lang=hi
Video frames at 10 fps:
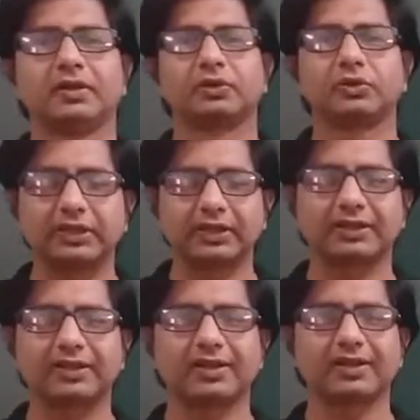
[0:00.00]
तो
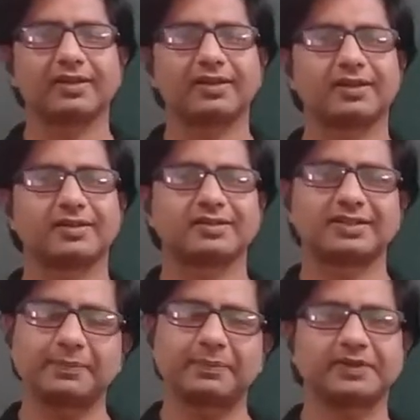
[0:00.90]
देखते हैं
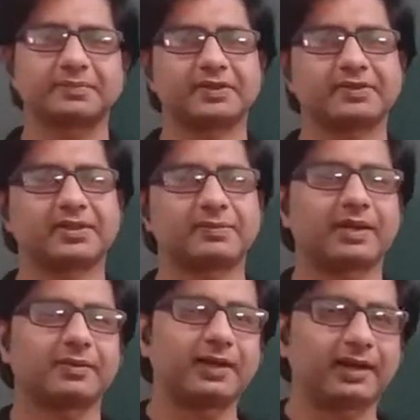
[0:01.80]
C++ के
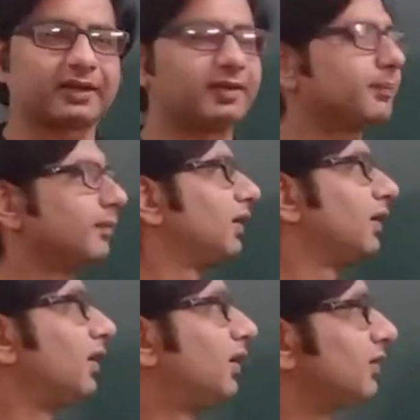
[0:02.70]
बारे में आगे
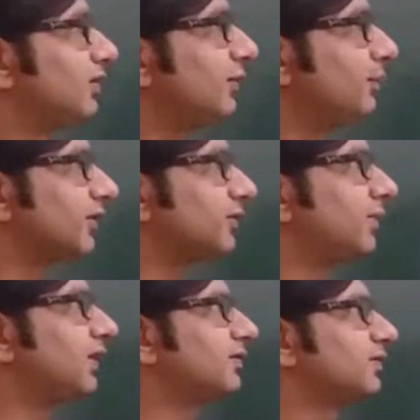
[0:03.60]
सी प्लस
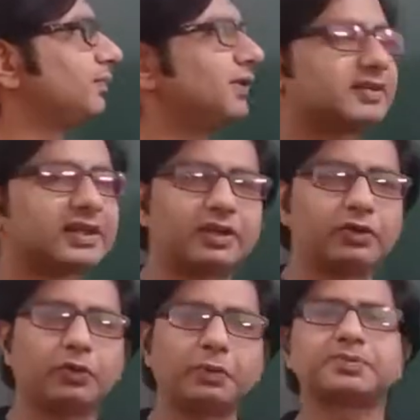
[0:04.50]
प्लस बेसिकली
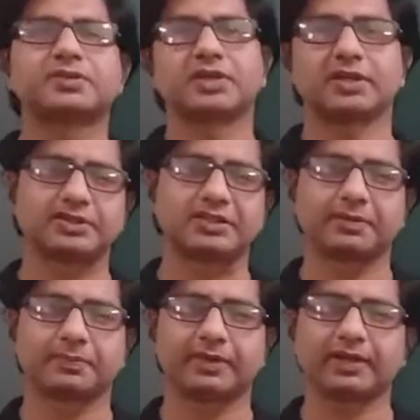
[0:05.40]
उप्स
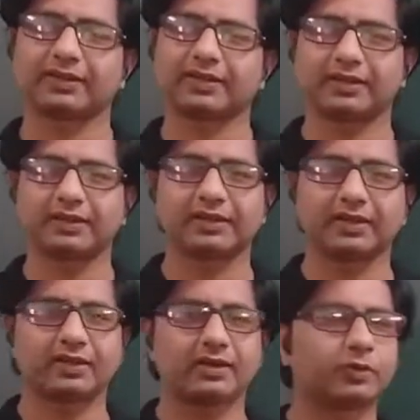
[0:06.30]
कंसेप्ट पर आधारित
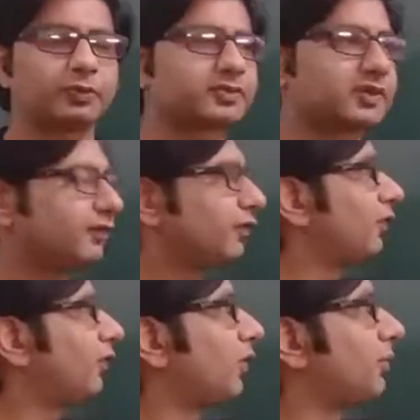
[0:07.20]
है उप्स का
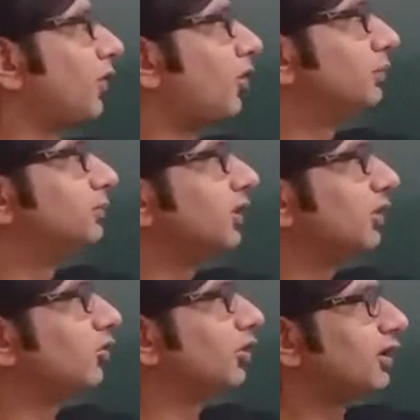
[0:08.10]
फुल फॉर्म है
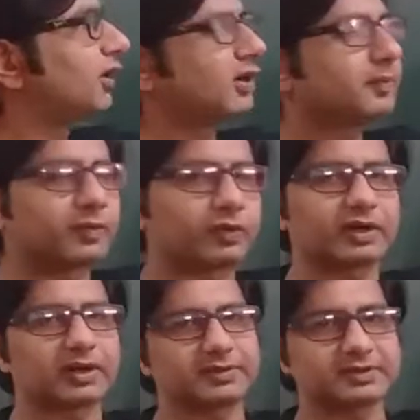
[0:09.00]
ऑब्जेक्ट ओरिएंटेड
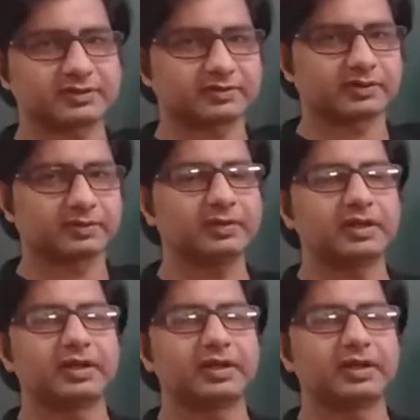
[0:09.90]
प्रोग्रामिंग सिस्टम